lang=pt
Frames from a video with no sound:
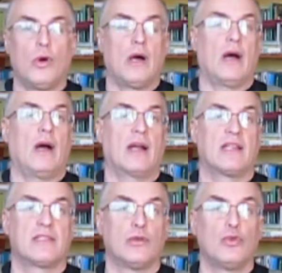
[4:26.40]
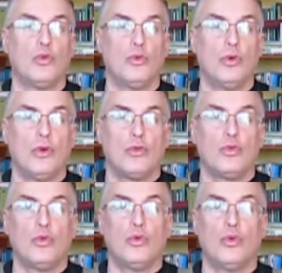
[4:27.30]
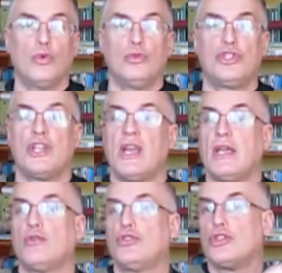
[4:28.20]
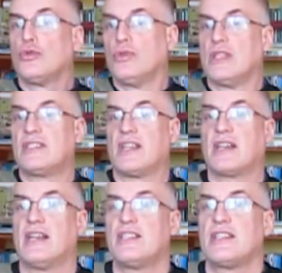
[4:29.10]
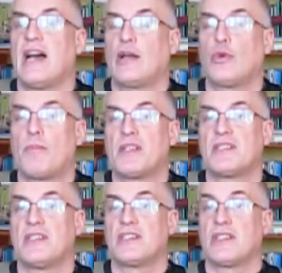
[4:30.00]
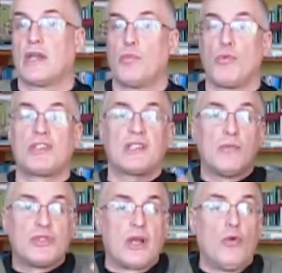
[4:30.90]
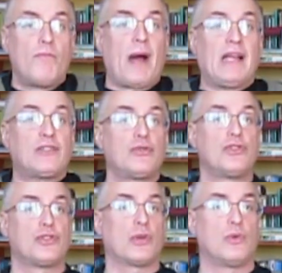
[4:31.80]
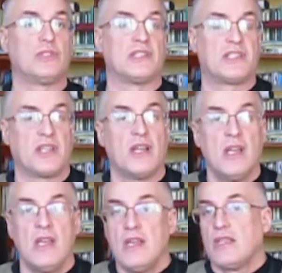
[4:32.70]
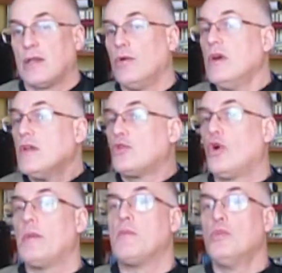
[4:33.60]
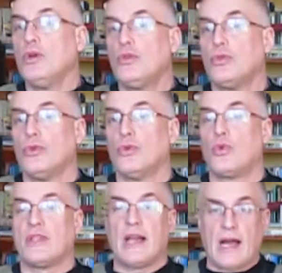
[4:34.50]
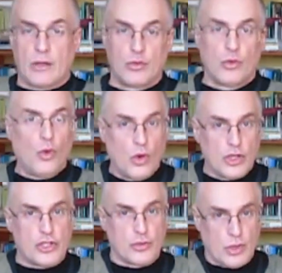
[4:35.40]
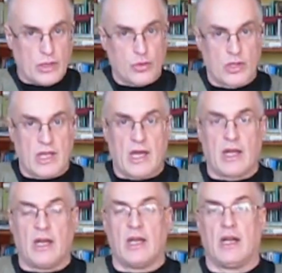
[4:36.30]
a, a questão do, do direito de Lula ser candidato à presidência da República. Estamos a um passo disso acontecer. Então tomem muito cuidado hoje no retornar